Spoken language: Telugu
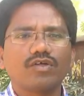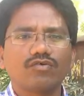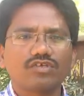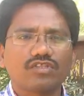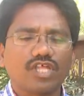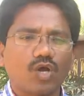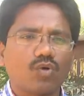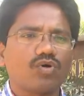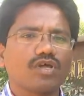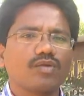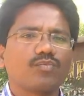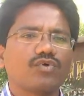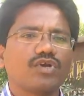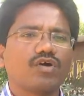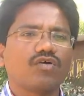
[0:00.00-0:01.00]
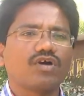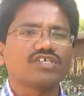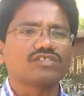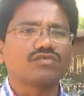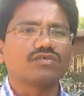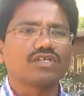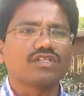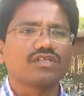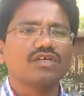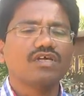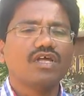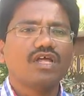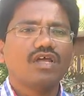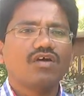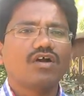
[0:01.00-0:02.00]
మీద కొంచెం తక్కువ గ్రిప్ ఉండే అవకాశం ఉంటుంది
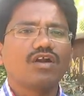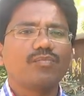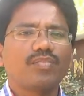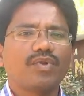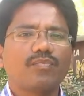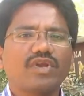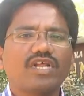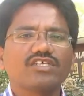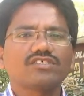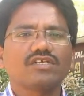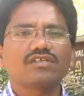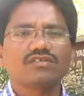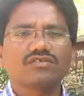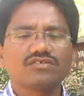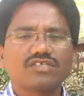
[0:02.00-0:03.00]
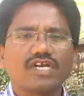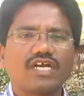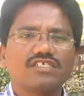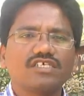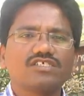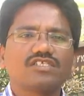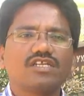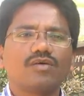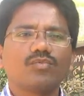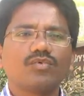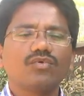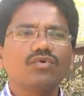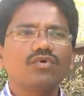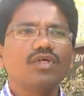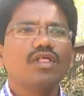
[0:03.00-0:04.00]
కాబట్టి ప్రిపరేషన్ స్టార్ట్
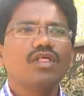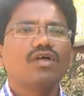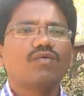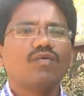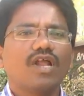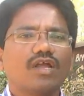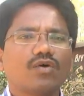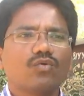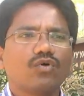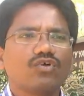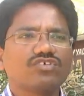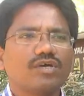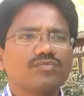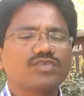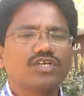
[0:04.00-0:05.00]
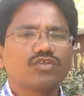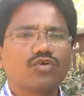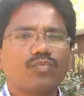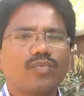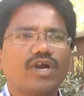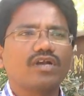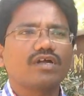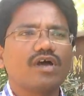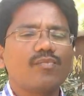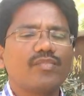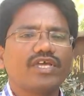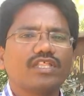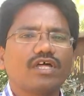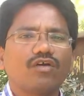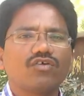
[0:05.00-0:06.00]
చేసినప్పుడు వాళ్ళ కోర్ సబ్జెక్ట్తో పాటుగా
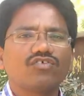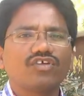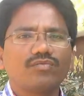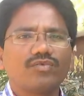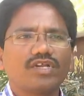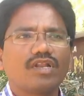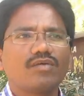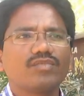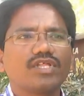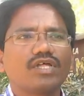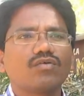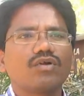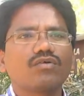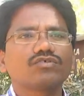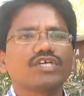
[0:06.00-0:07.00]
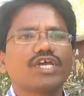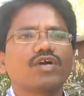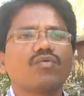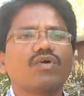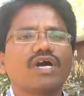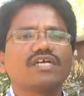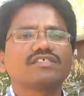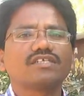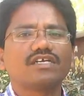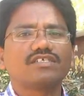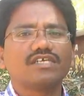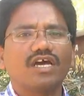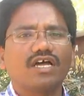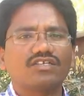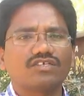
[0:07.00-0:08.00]
మిగతా రెండు సబ్జెక్టుల మీద కూడా కొంచెం ఎక్కువ కాన్సన్ట్రేట్
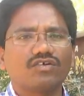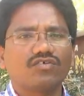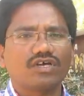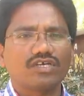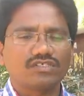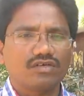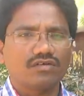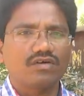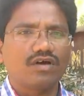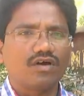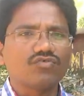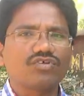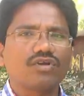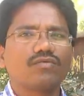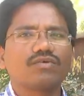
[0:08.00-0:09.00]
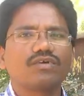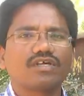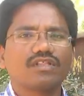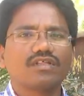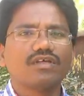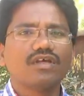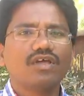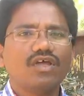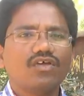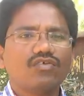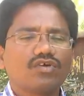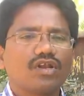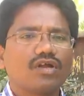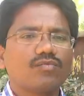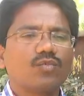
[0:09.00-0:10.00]
చేయాల్సిన అవకాశం అవసరం ఉంటుంది
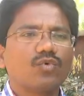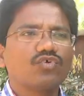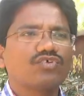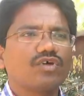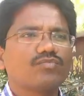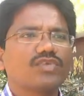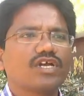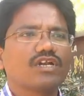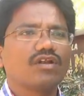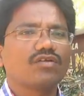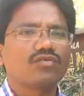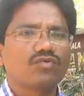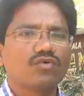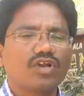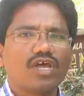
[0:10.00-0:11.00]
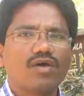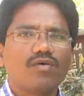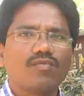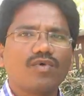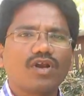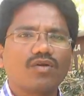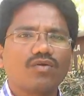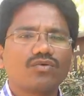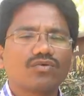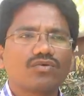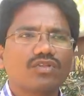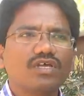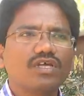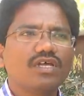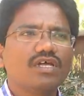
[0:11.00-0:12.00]
సో అట్లా మూడు సబ్జెక్టులను నూట యాభై మార్కులు
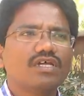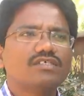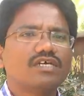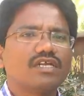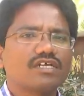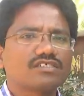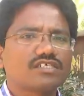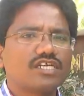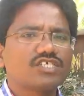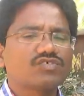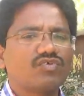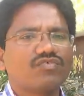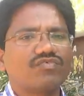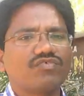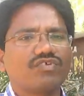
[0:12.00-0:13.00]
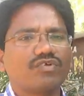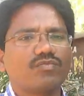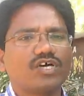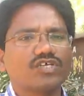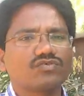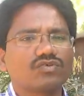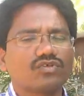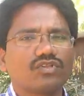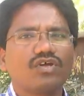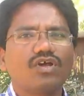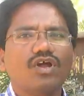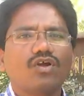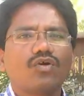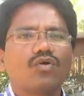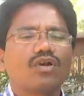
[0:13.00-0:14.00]
ఉంటుంది జనరల్ స్టడీస్ వన్ ఫిఫ్టీ మార్క్స్ ఉంటుంది
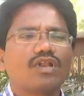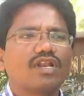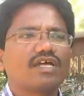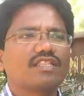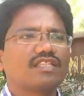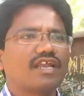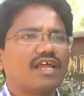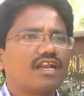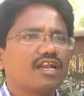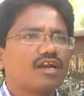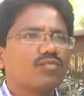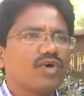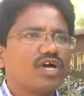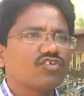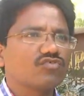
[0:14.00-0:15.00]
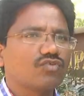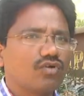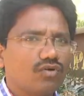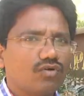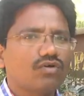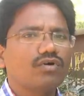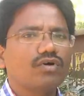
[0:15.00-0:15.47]
టోటల్గా త్రీ హండ్రెడ్ మార్క్స్లో